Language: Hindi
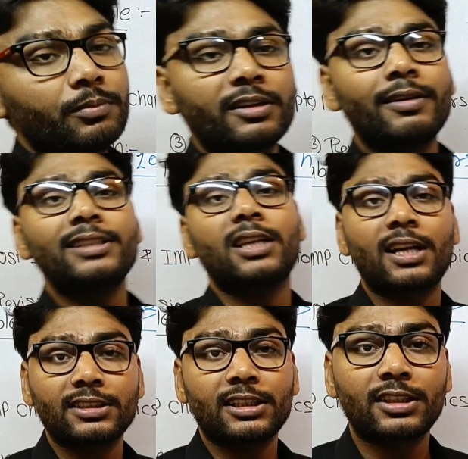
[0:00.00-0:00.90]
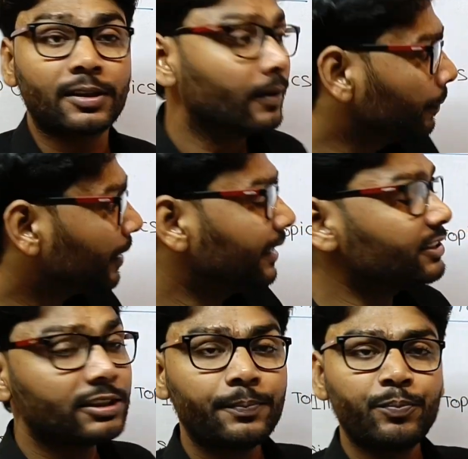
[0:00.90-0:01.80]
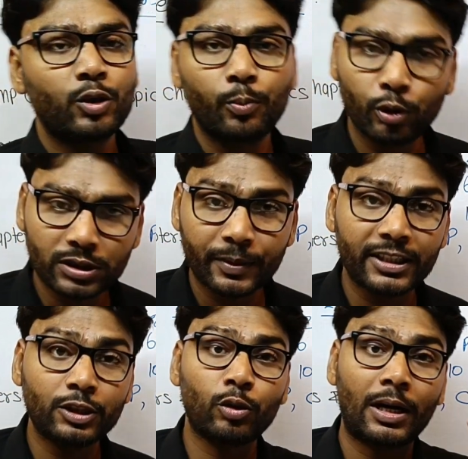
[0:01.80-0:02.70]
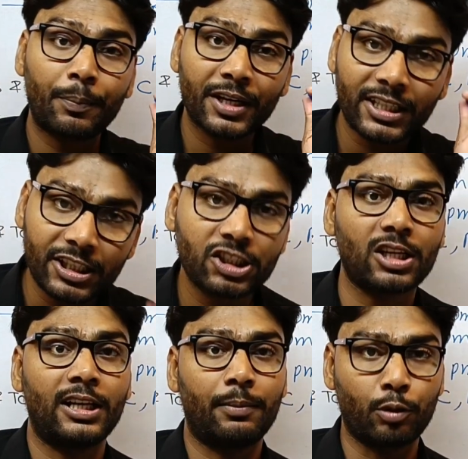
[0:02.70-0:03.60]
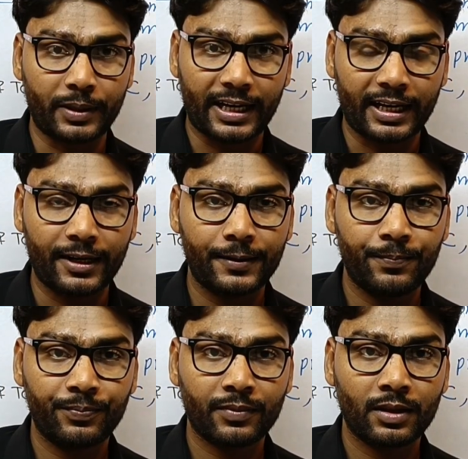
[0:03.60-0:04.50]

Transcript: को हम रिवाइज करना चाहते हैं पहली चीज तो बुक से पढ़िए जो आपके टीचर ने आपको पढ़ाया है